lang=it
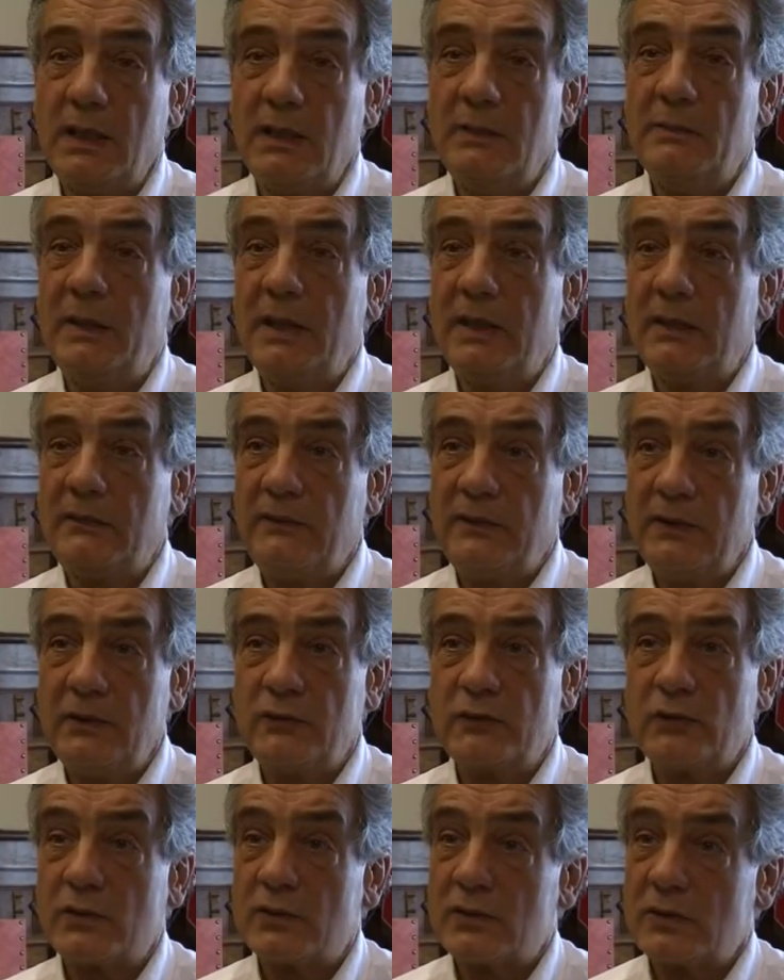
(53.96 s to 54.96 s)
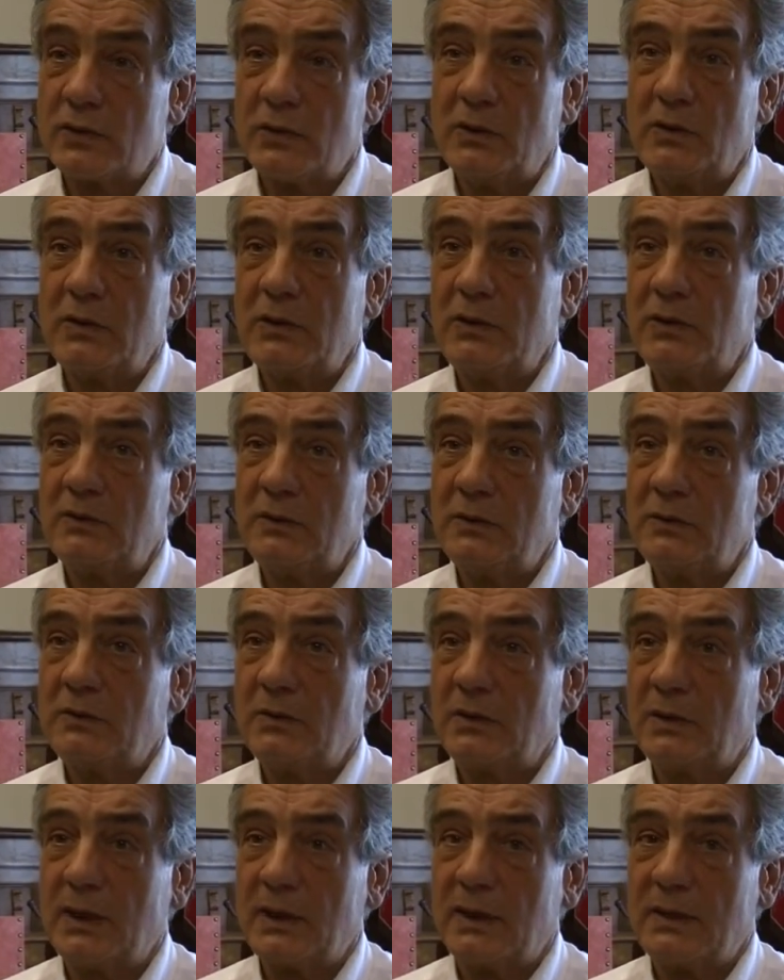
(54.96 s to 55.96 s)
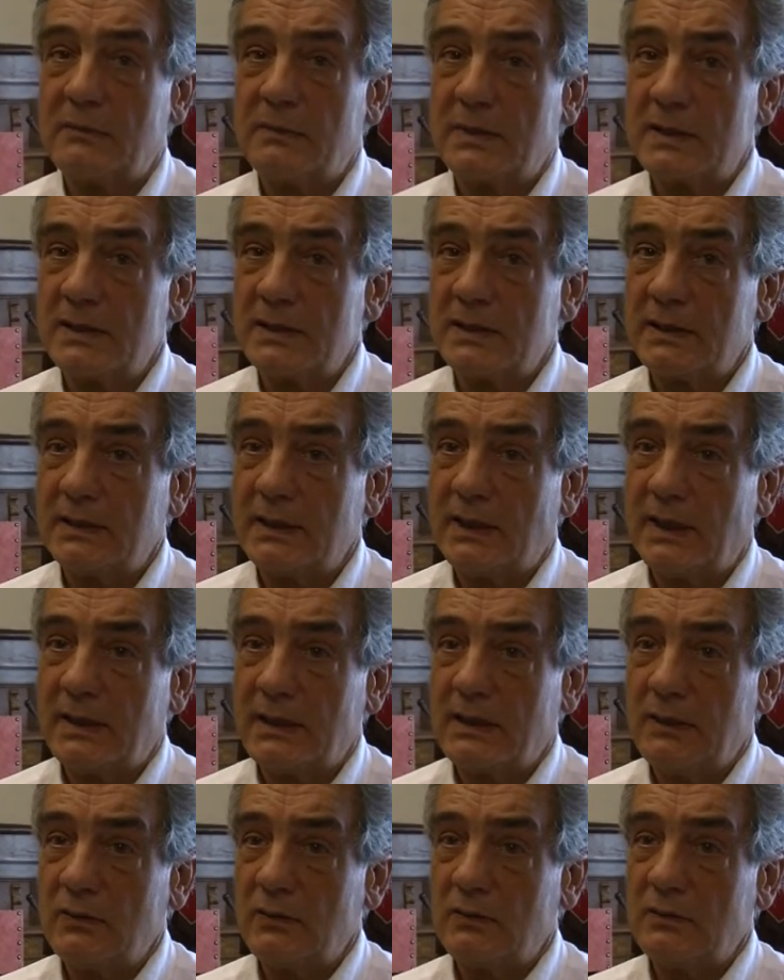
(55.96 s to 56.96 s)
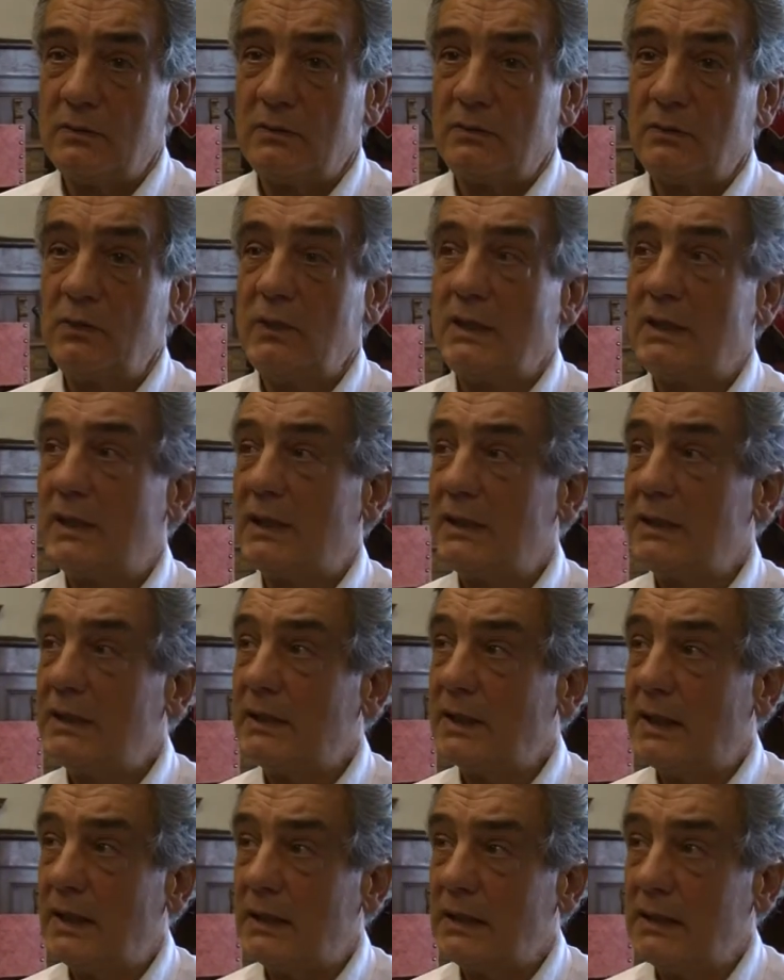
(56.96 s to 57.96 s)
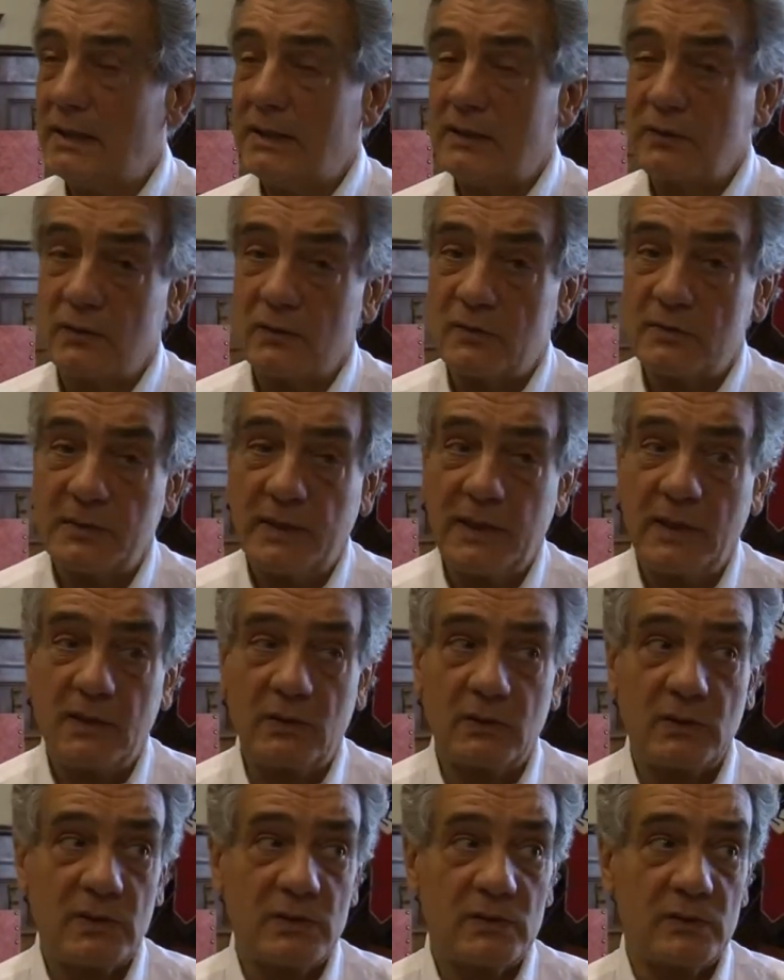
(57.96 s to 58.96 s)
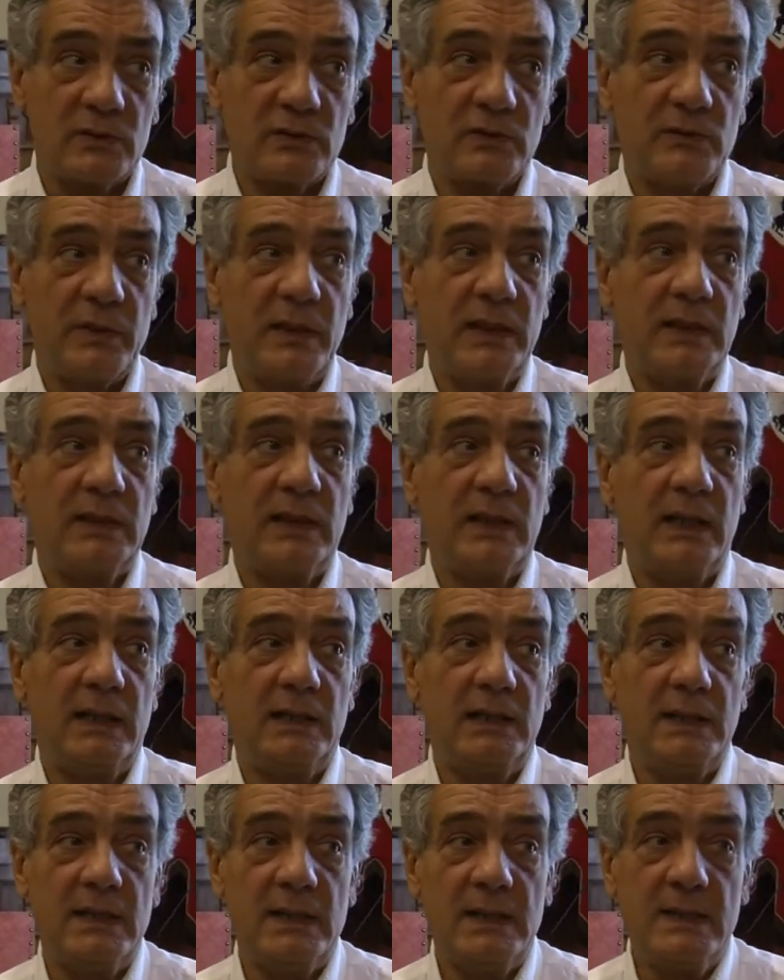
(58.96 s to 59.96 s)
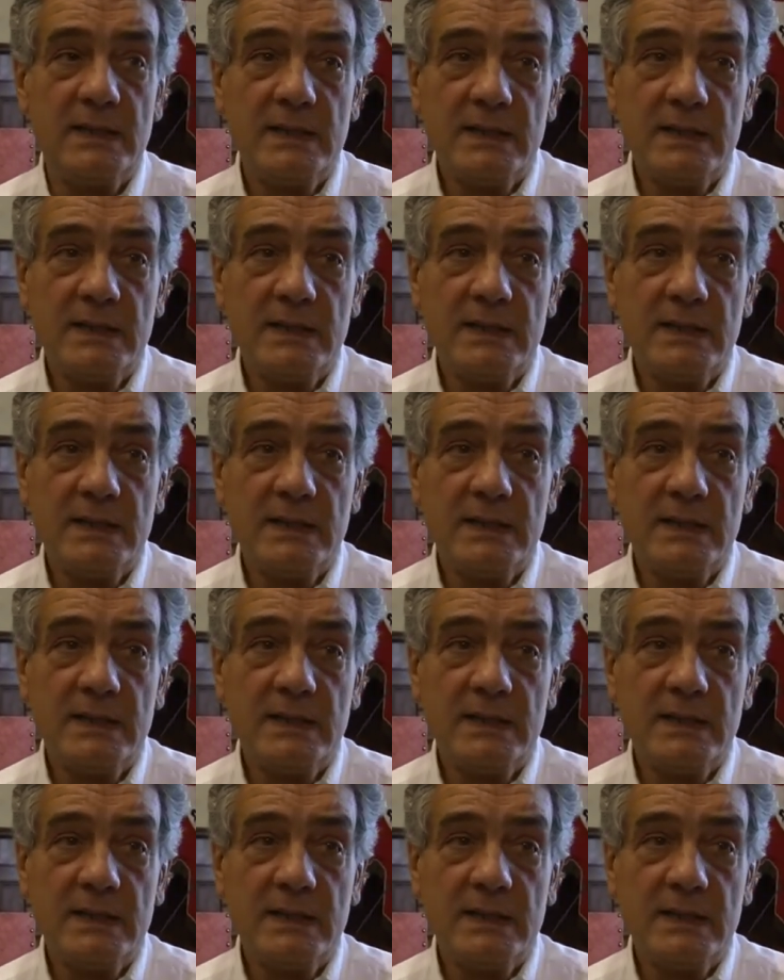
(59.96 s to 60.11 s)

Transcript: il beneficio storico di poter rappresentare l'unità d'Italia, lo spirito risorgimentale,